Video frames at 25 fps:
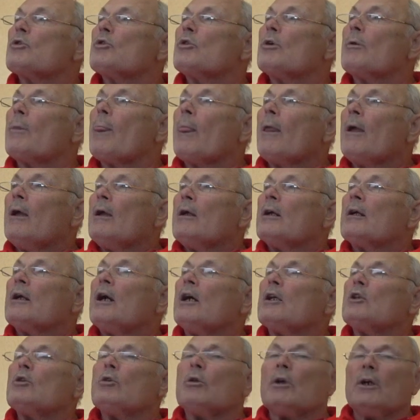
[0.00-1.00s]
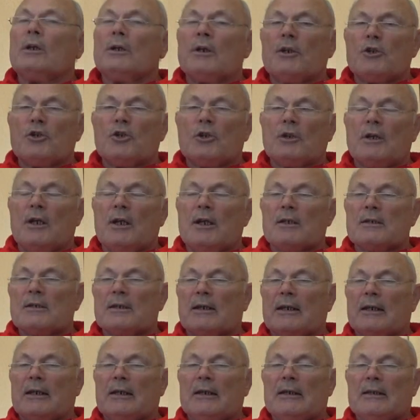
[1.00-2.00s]
что как только
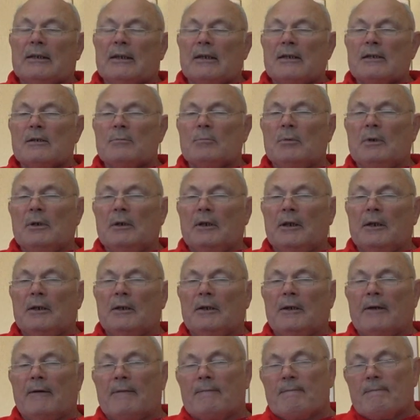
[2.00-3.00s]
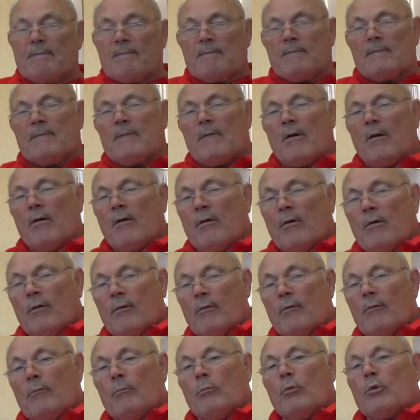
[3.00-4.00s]
начинаются какие-то изменения, э,
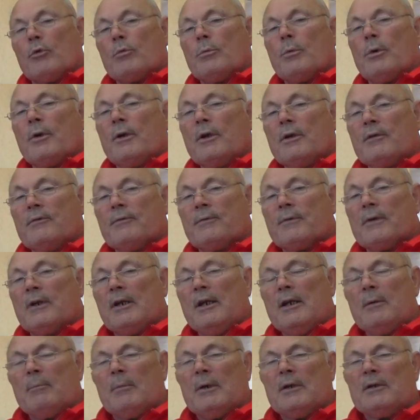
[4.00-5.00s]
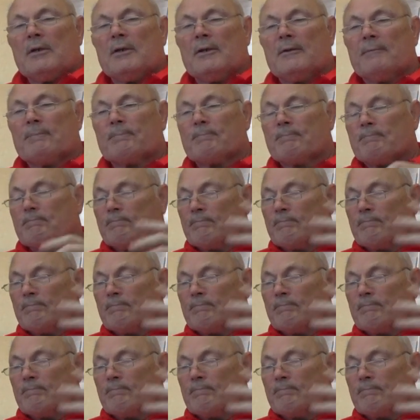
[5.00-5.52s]
можно говорить, в климате,